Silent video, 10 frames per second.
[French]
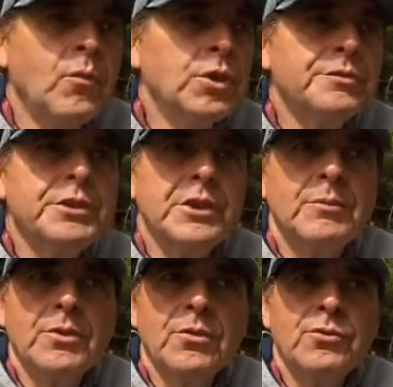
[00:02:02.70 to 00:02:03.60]
Moi je vais
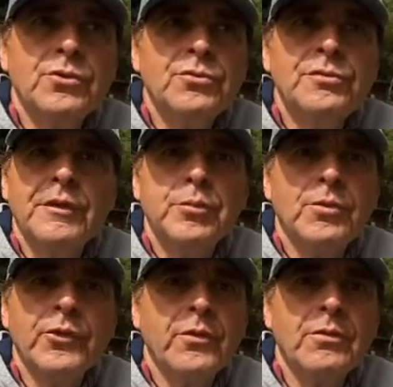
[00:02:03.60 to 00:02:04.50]
jamais en dessous de
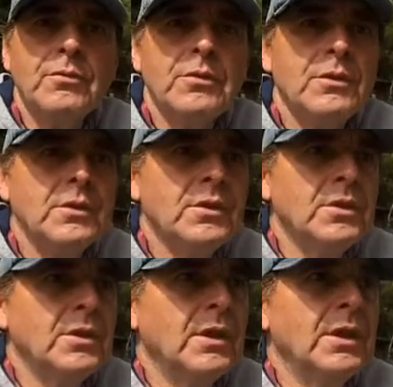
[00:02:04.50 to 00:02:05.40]
20%.
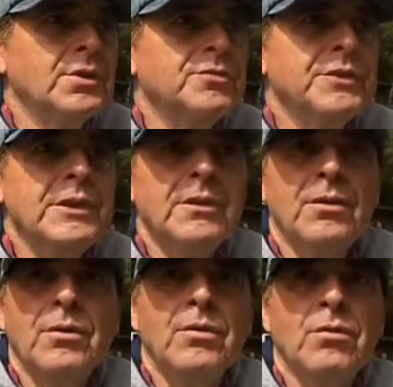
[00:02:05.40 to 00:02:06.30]
Hein. je fais
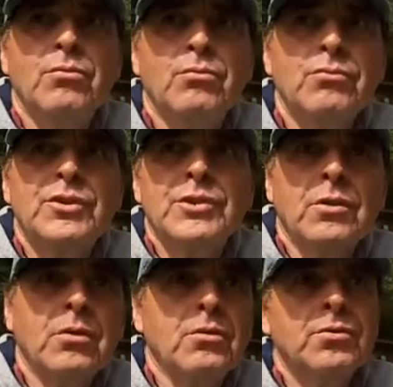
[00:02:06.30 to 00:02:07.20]

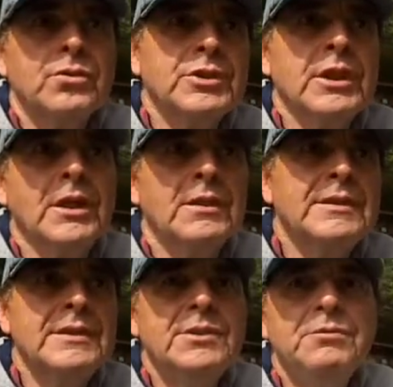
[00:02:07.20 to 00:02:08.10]
100 euh, jusqu'à
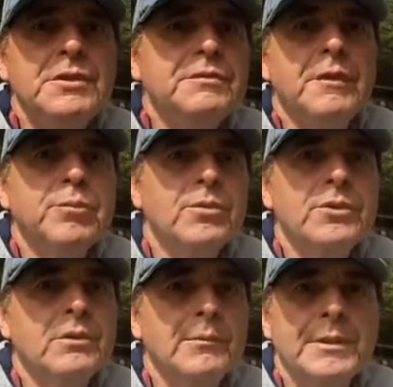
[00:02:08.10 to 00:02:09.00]

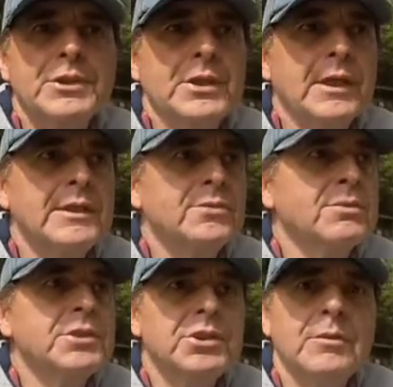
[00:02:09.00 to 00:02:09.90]
18-20% après j'arrête, on
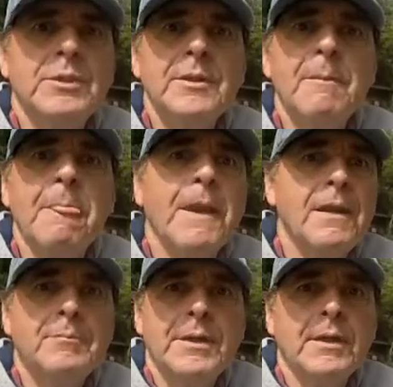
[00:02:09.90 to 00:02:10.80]
ne sait jamais.
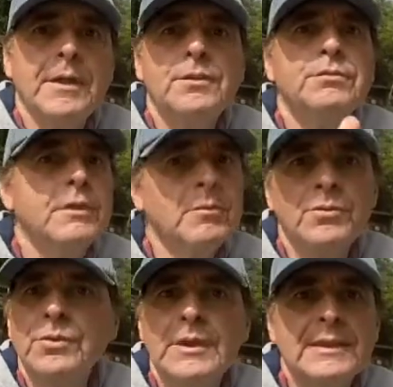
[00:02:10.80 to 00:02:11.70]
L'appareil, tu vas
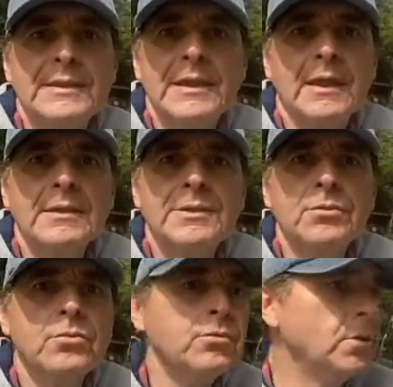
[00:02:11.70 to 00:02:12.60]
demander une accélération,